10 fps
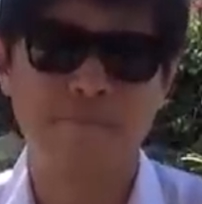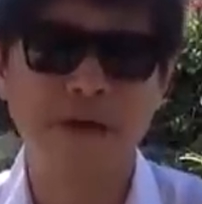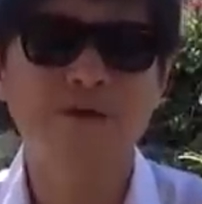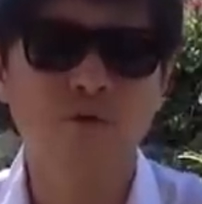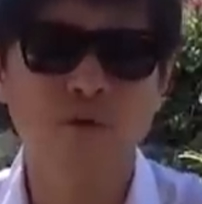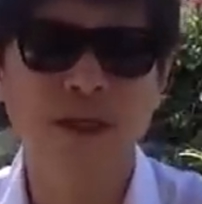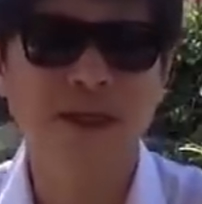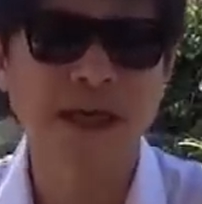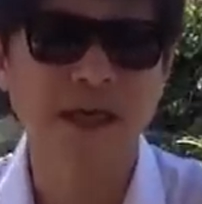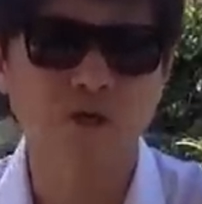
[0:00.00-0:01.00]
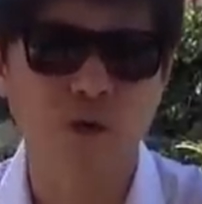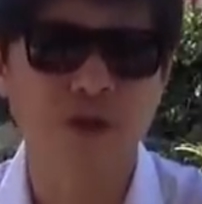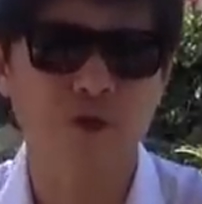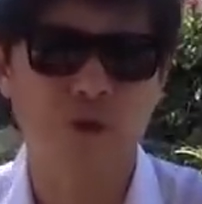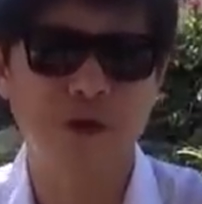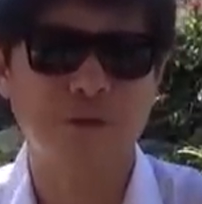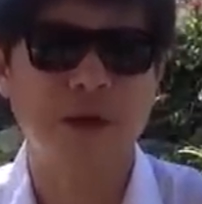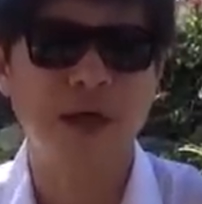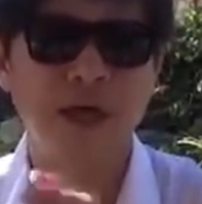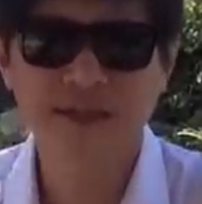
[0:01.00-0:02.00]
民主国家大家随时选
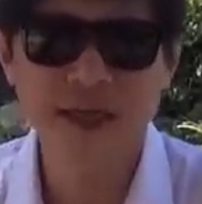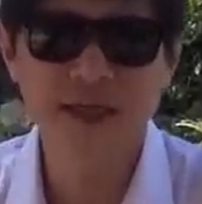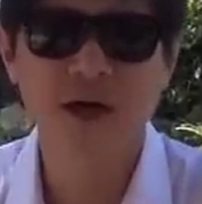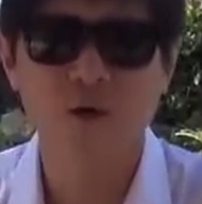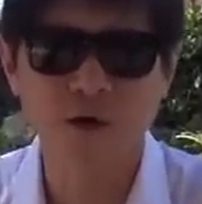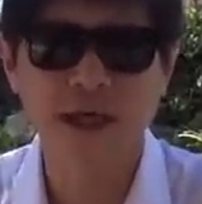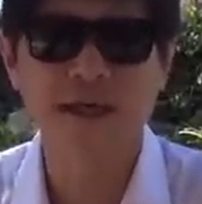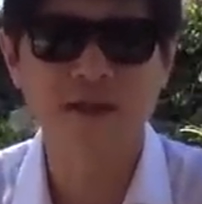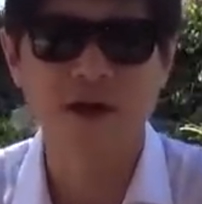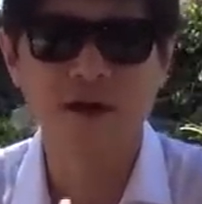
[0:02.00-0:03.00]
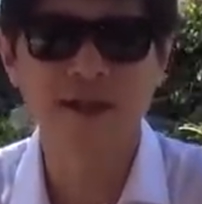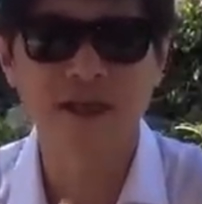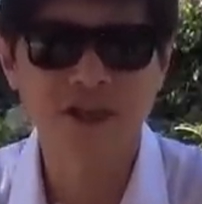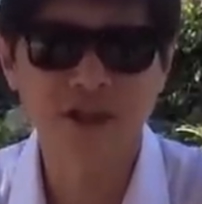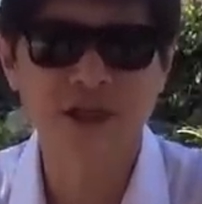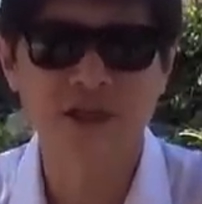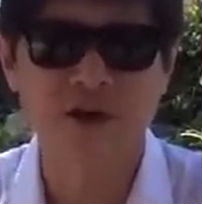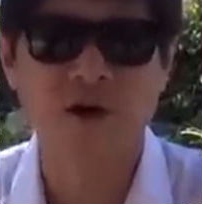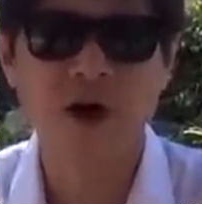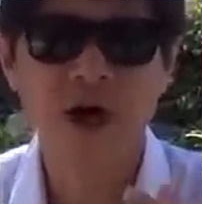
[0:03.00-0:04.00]
举，这一任国家领导人在执政的时
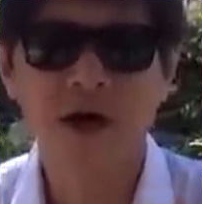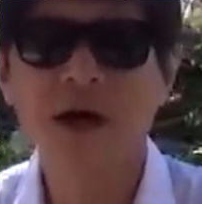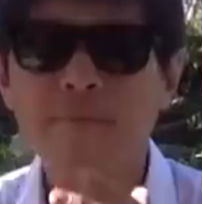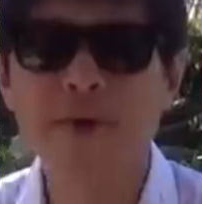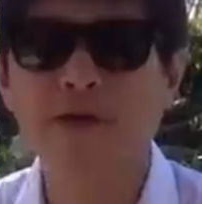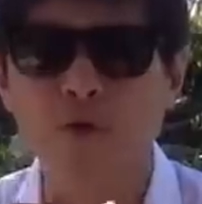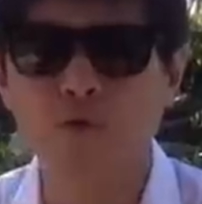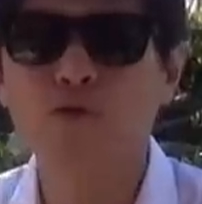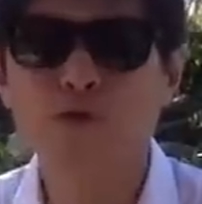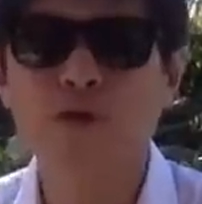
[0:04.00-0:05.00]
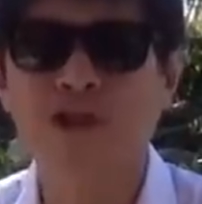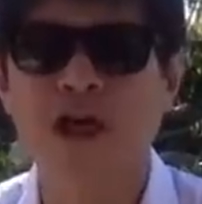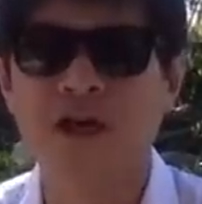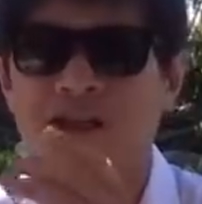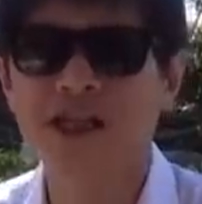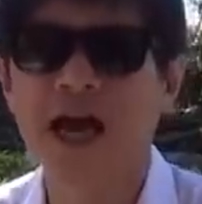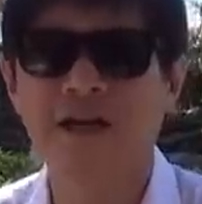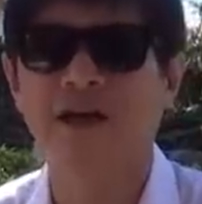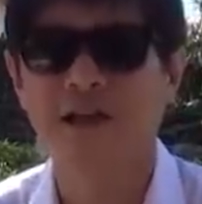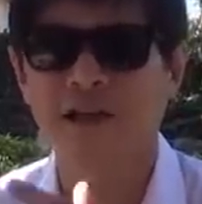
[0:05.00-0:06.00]
候根本就无需知道下一
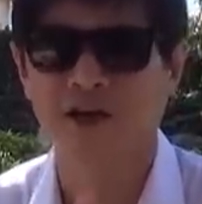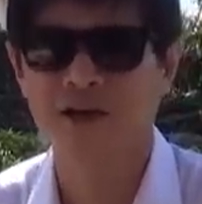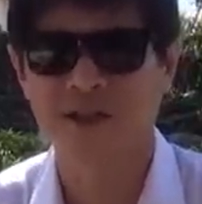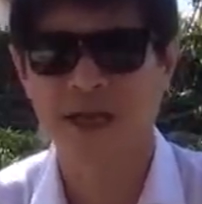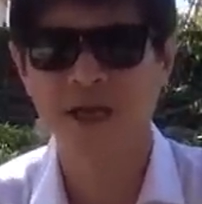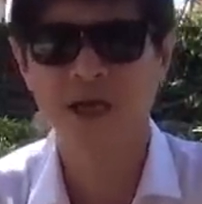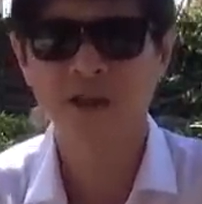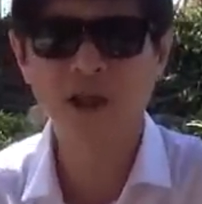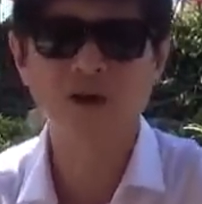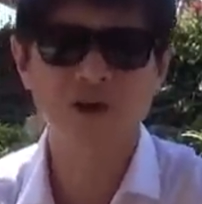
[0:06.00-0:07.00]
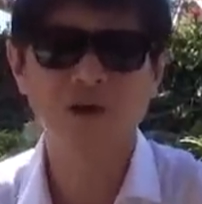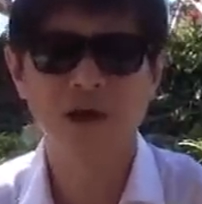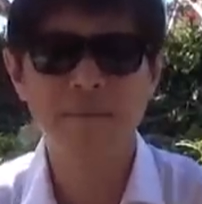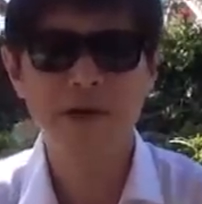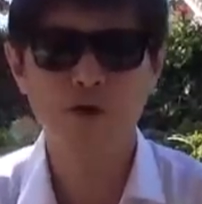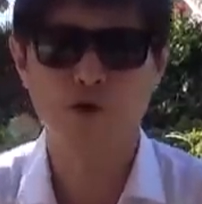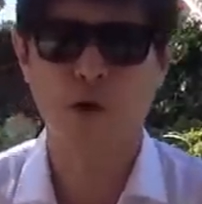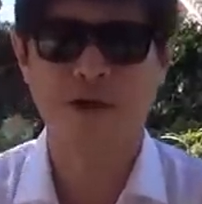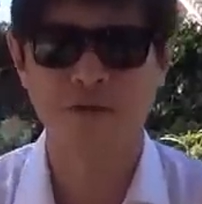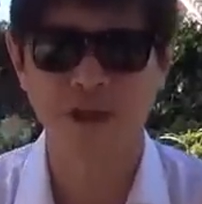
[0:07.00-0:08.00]
任领导是谁，到时候人民
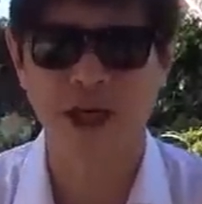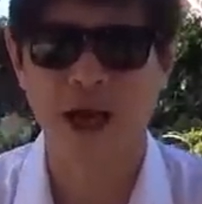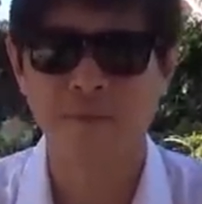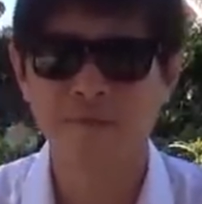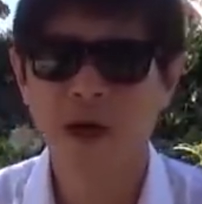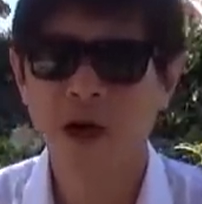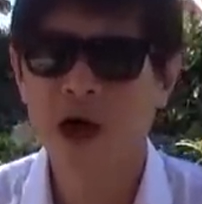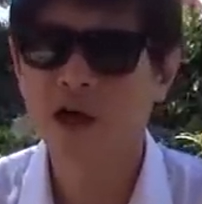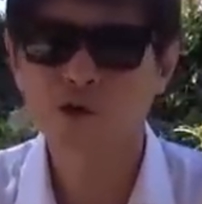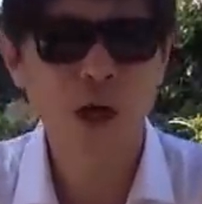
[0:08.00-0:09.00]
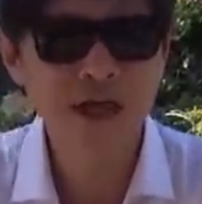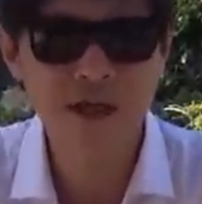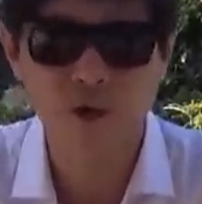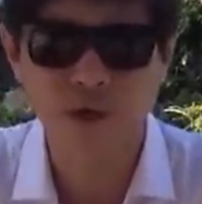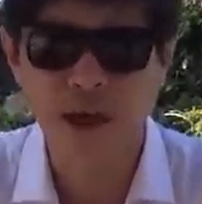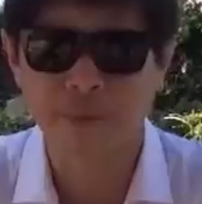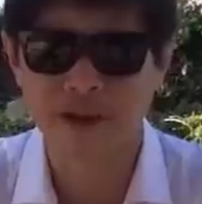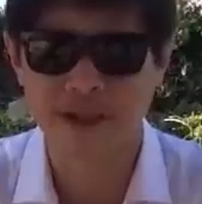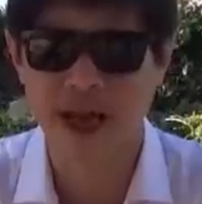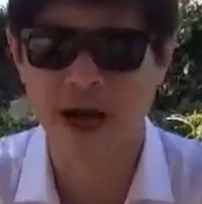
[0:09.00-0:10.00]
选就行了。而专制国家不
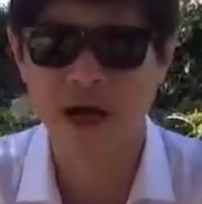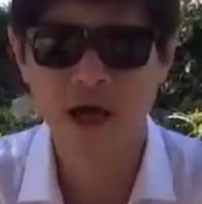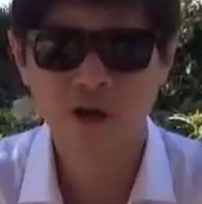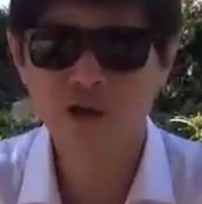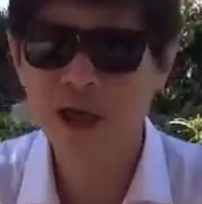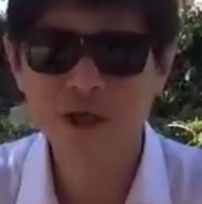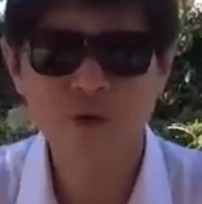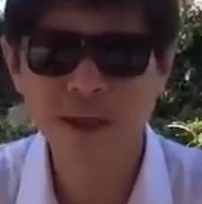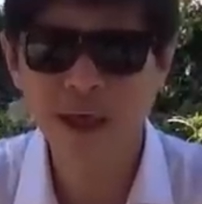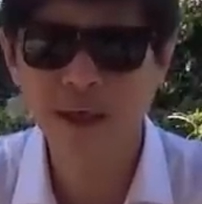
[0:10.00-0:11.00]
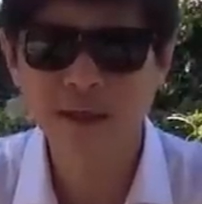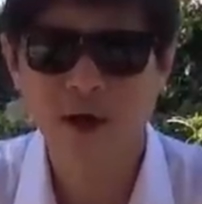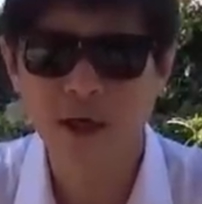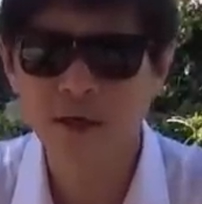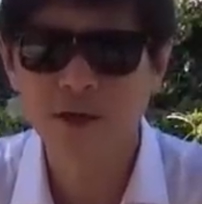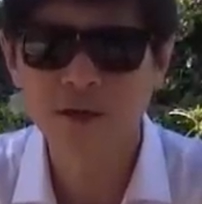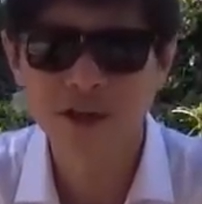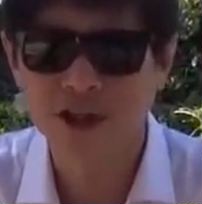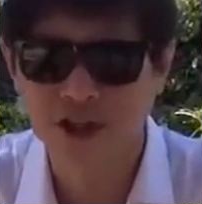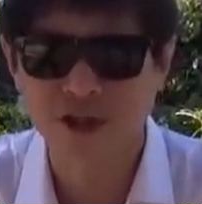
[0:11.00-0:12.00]
是这样，专制国家领导人都
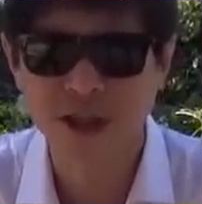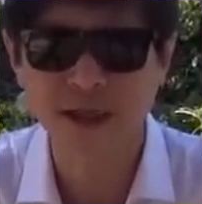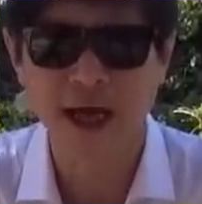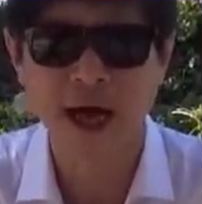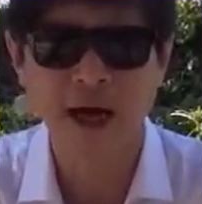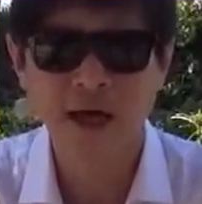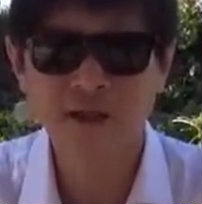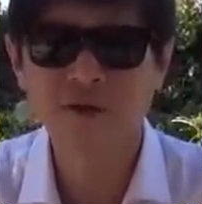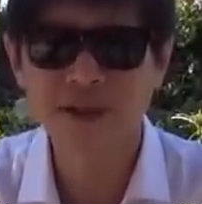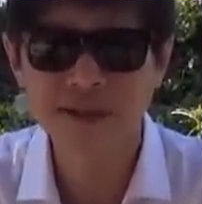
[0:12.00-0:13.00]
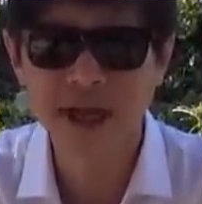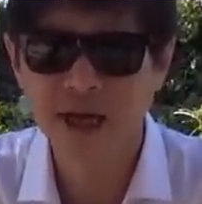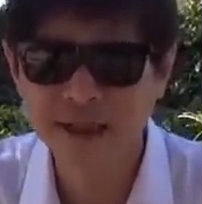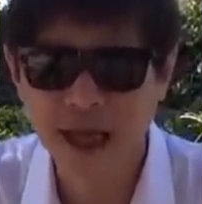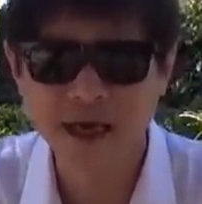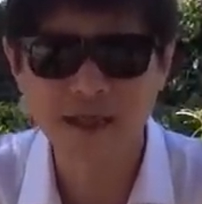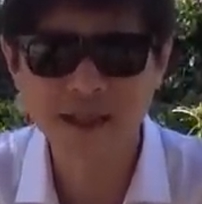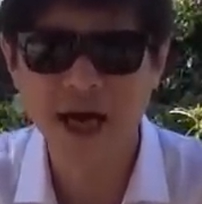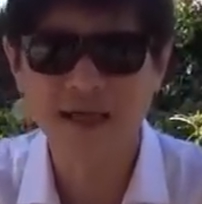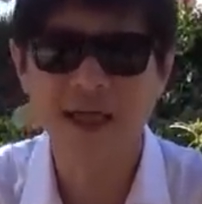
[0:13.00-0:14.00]
是指定的，都是上一代和
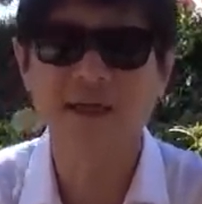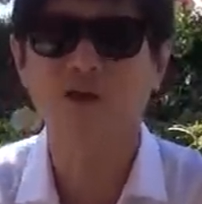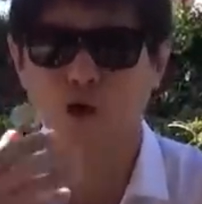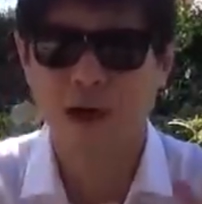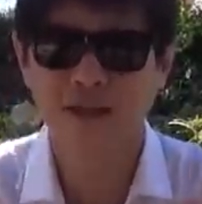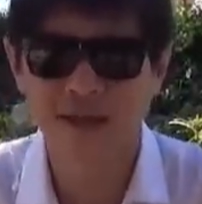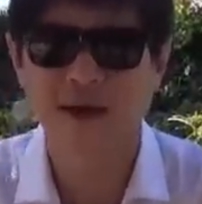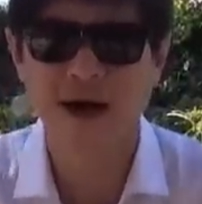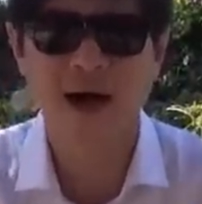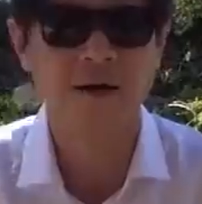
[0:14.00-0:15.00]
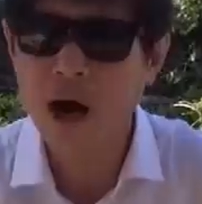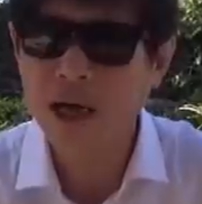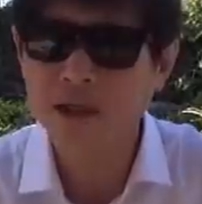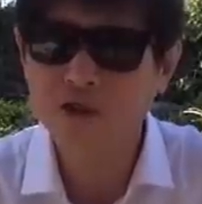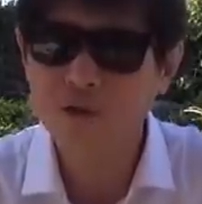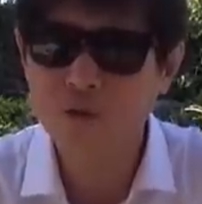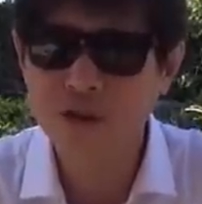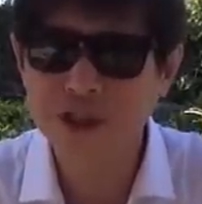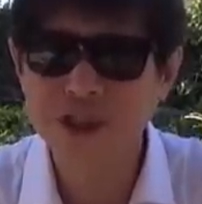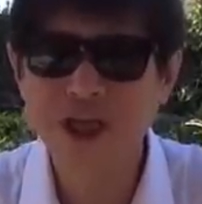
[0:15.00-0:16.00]
下一代的传承啊。按照中国
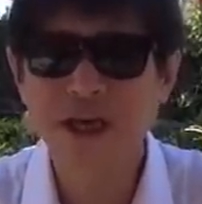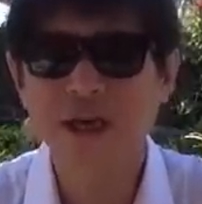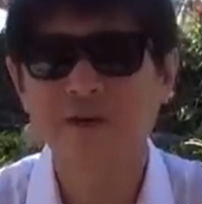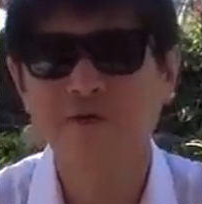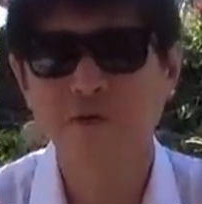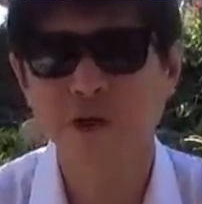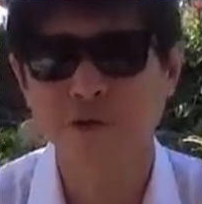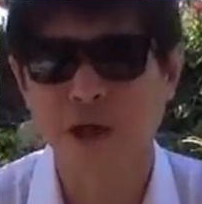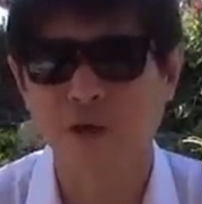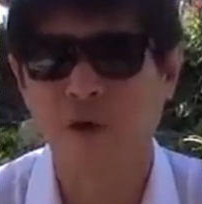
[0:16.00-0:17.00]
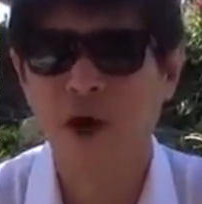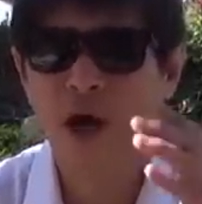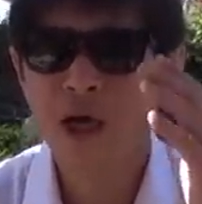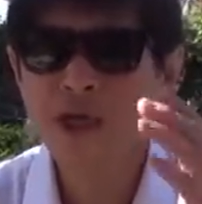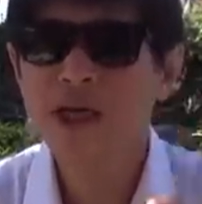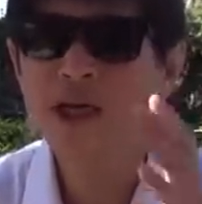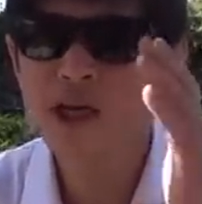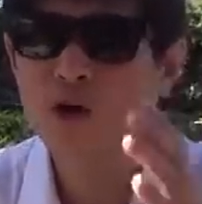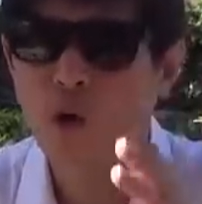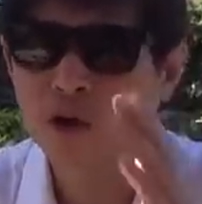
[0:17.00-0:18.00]
几千年的封建传统，一
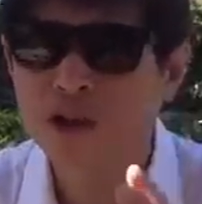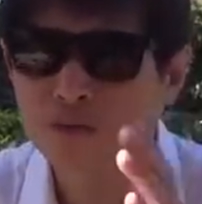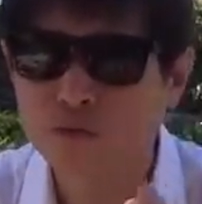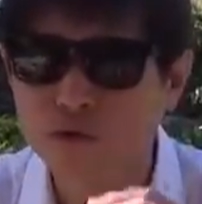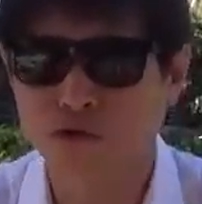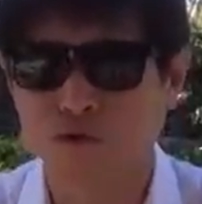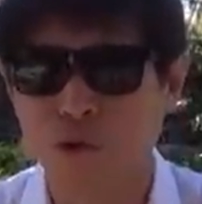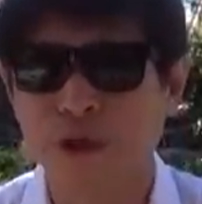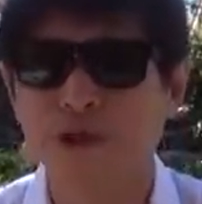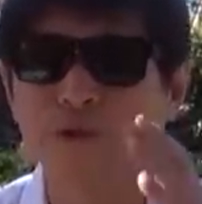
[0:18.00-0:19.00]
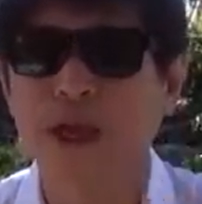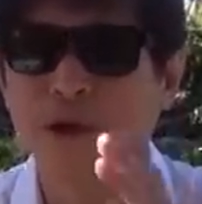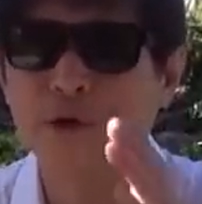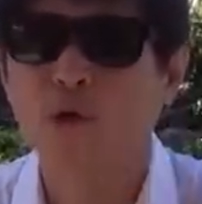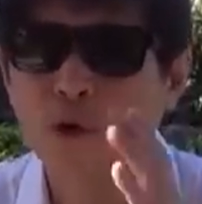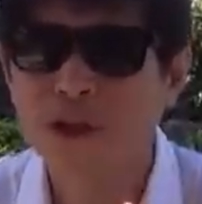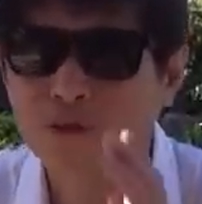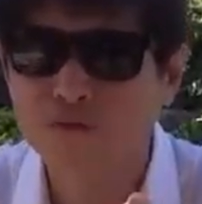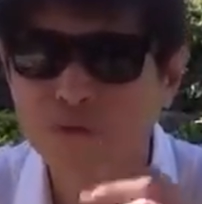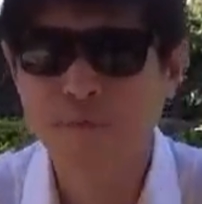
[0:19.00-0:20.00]
日国之无储君，就等于国之
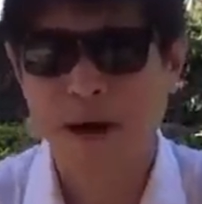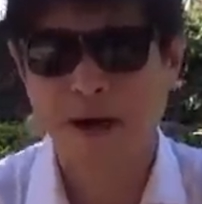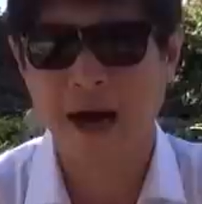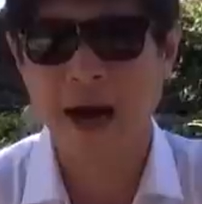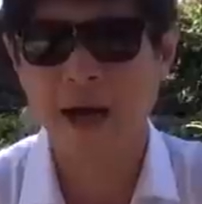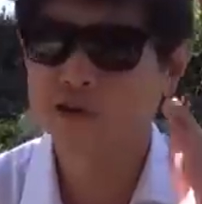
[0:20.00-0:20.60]
无本啊。